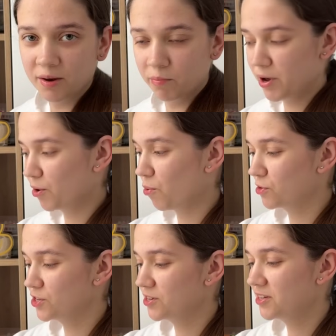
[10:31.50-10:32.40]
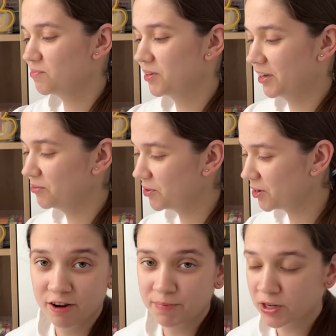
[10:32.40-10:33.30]
Бег очень измотал меня.
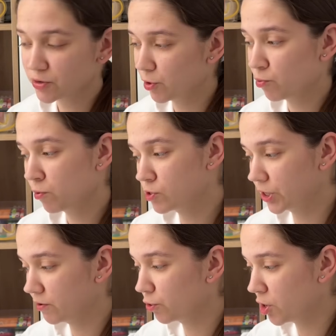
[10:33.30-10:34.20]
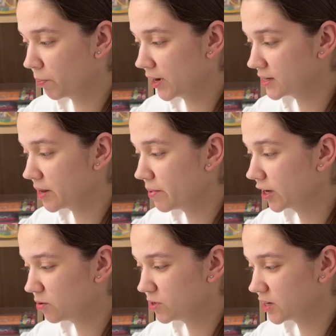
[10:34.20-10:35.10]
В принципе, любому человеку не полезно
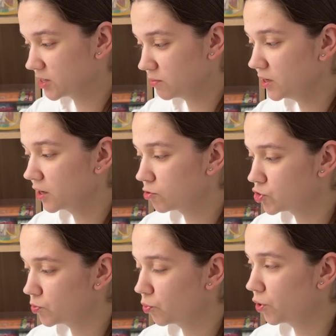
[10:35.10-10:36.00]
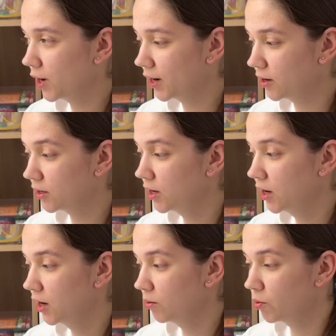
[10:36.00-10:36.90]
бегать без разминки, а уж тем более
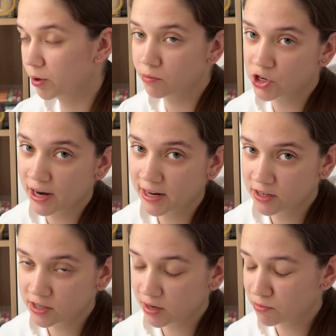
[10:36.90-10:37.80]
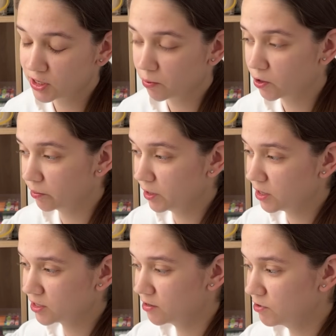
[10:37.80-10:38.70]
мы пробежали 1,77
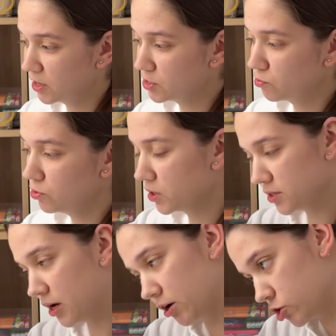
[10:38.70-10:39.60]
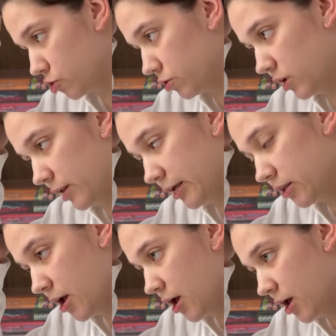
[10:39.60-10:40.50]
километра за 12 минут. Я не знаю, хорошо это или нет,
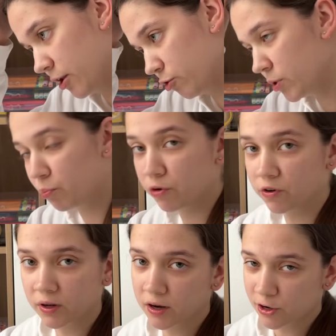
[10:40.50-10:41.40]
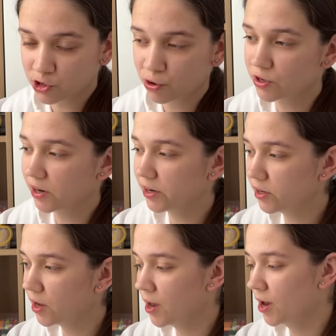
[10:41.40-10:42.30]
но мне пофиг на хорошо это или нет.
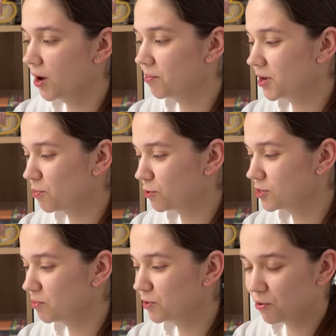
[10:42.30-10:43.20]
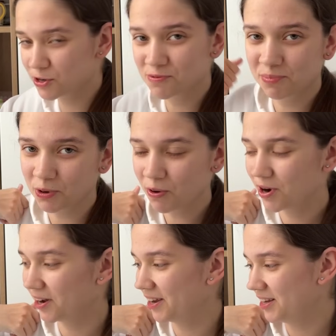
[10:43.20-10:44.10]
Мне просто было очень
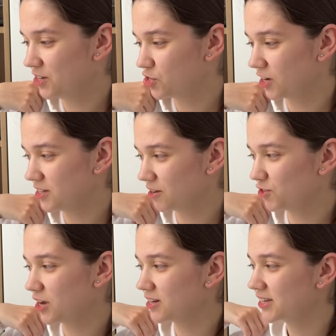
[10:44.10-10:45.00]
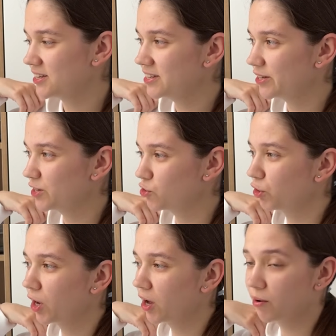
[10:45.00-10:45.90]
плохо, и сейчас я вся раскисла. Еще
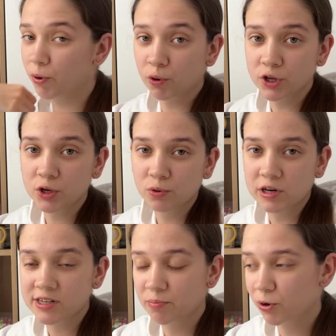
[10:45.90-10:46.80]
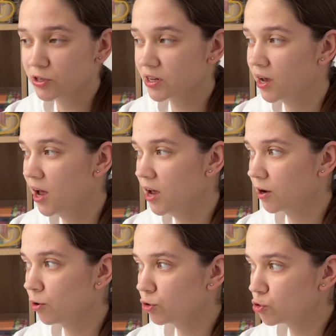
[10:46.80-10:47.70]
такая погода на улице, просто
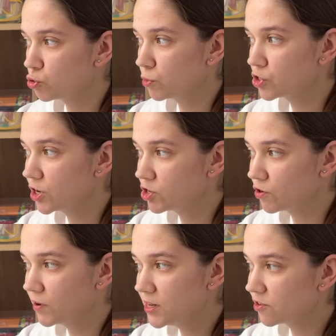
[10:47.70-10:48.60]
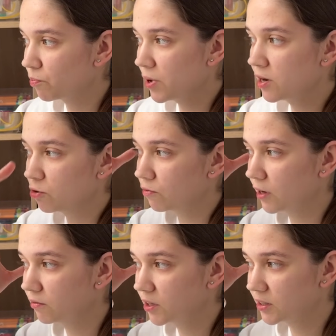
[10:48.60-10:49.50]
какой-то сумасшедший ветер, пыль
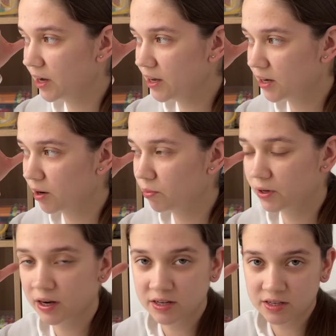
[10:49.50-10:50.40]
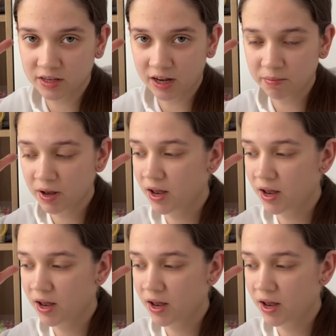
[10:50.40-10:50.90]
надувает глаза, и как бы находиться там